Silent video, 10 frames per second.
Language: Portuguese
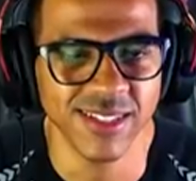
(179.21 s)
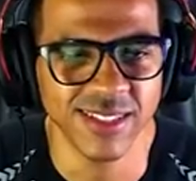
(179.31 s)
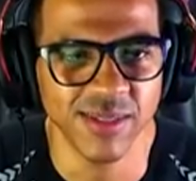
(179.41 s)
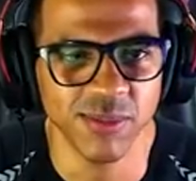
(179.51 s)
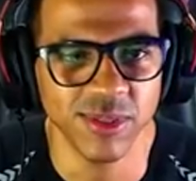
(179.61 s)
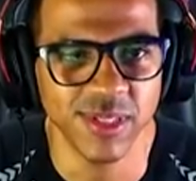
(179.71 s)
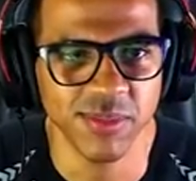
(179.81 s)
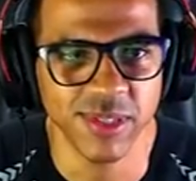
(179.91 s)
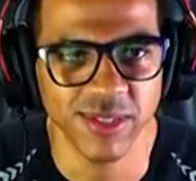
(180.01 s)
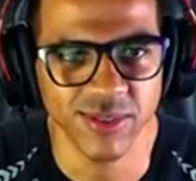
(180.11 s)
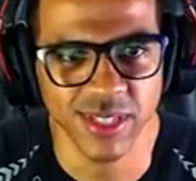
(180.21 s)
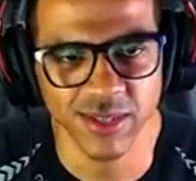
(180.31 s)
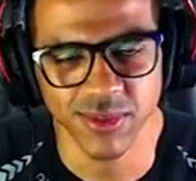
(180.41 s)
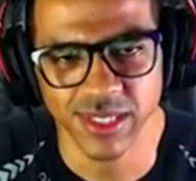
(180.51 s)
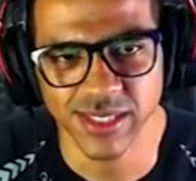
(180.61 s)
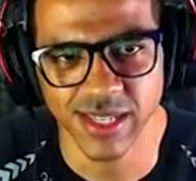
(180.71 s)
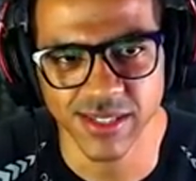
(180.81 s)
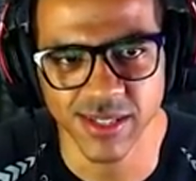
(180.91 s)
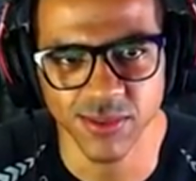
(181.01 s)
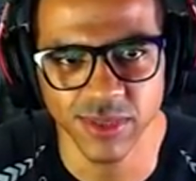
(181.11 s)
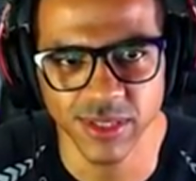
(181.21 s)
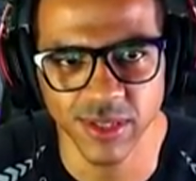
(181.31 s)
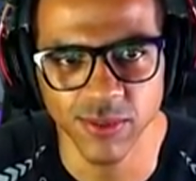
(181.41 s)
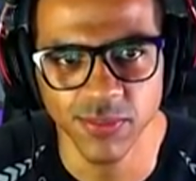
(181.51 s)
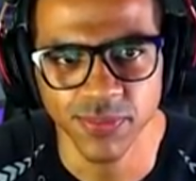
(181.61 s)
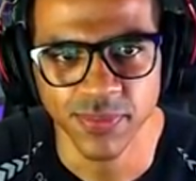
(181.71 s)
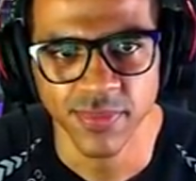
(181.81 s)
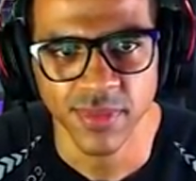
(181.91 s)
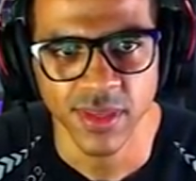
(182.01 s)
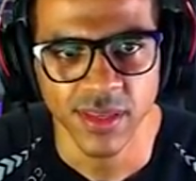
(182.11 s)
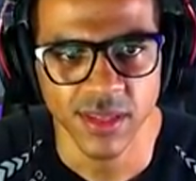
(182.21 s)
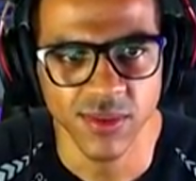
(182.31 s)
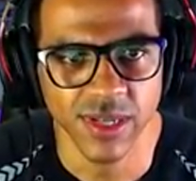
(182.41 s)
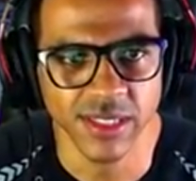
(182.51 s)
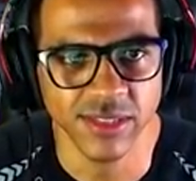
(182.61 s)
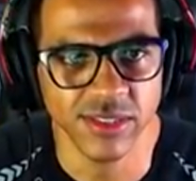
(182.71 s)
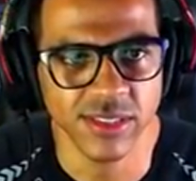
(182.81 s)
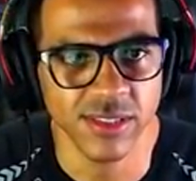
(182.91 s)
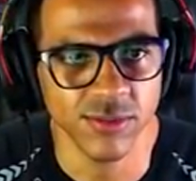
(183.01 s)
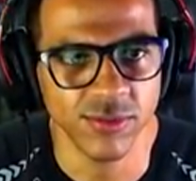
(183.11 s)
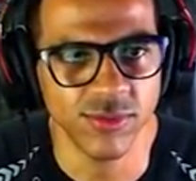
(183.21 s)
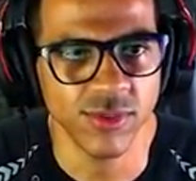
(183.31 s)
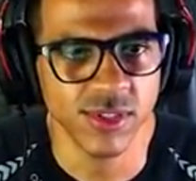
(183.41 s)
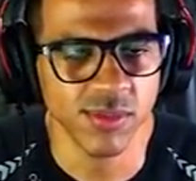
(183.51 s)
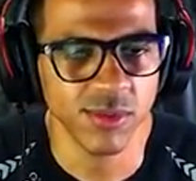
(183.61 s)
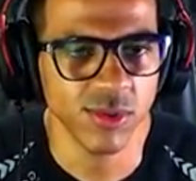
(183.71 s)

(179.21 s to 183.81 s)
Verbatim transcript: Já tem muito tempo que não tem atualização, então eu acredito que um Forza